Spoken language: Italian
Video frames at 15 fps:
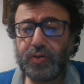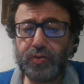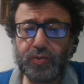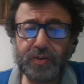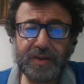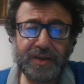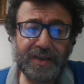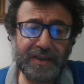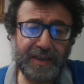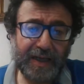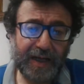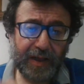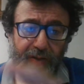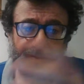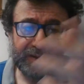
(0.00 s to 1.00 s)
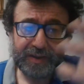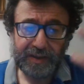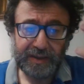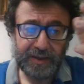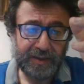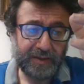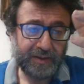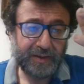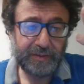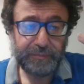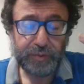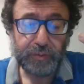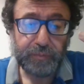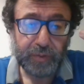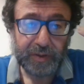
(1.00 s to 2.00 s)
tutti i dialoghi eh,
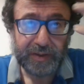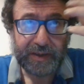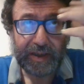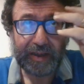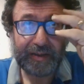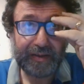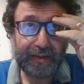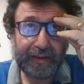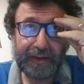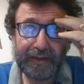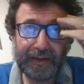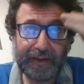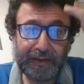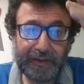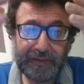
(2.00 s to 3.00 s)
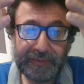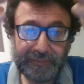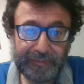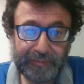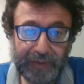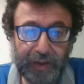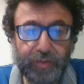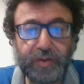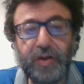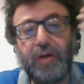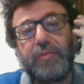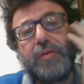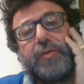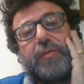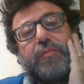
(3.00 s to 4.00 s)
più importanti, alcune
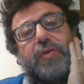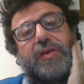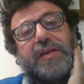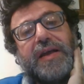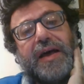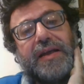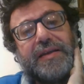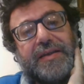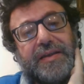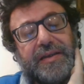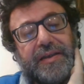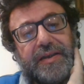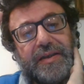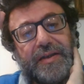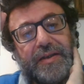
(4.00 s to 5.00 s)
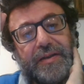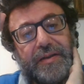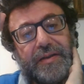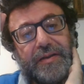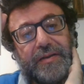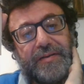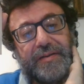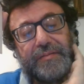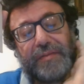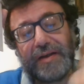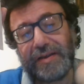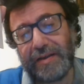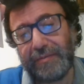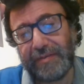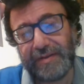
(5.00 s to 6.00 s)
opere più importanti di sì,
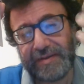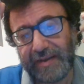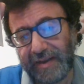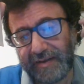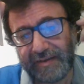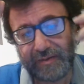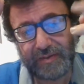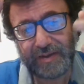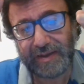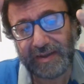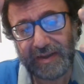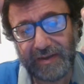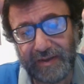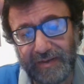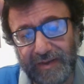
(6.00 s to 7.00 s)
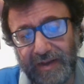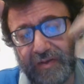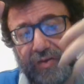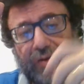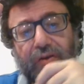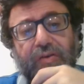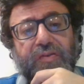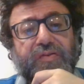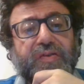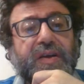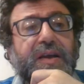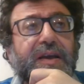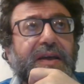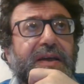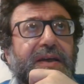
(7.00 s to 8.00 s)
Martin Misteri, di
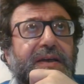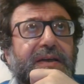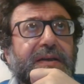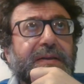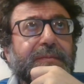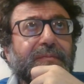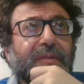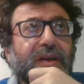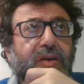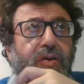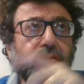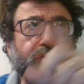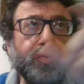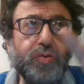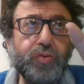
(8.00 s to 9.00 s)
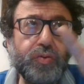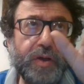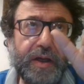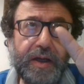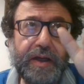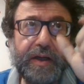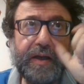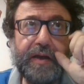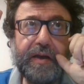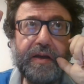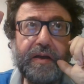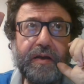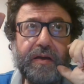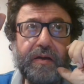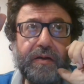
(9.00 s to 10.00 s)
Randolfi, con
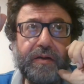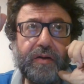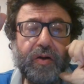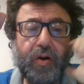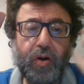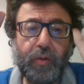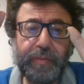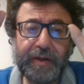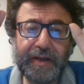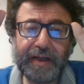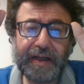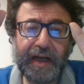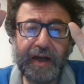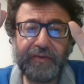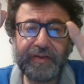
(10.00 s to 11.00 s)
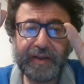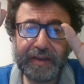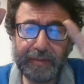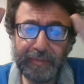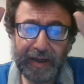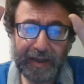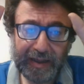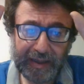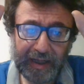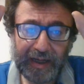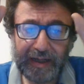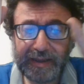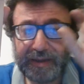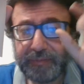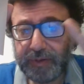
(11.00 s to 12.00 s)
due opere grafiche di
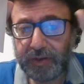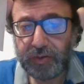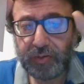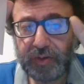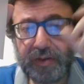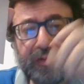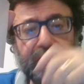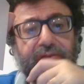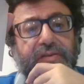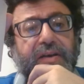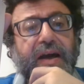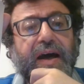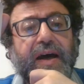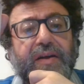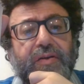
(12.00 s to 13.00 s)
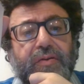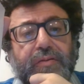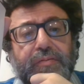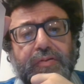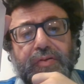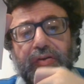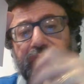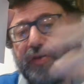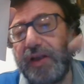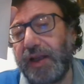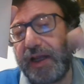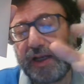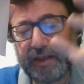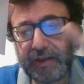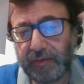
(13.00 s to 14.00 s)
Maccani, pittore toscano, posto
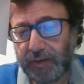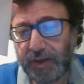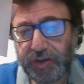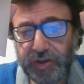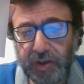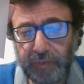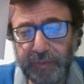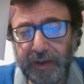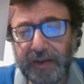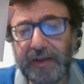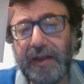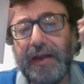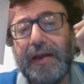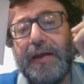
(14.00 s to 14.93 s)
anarchico, Chopin,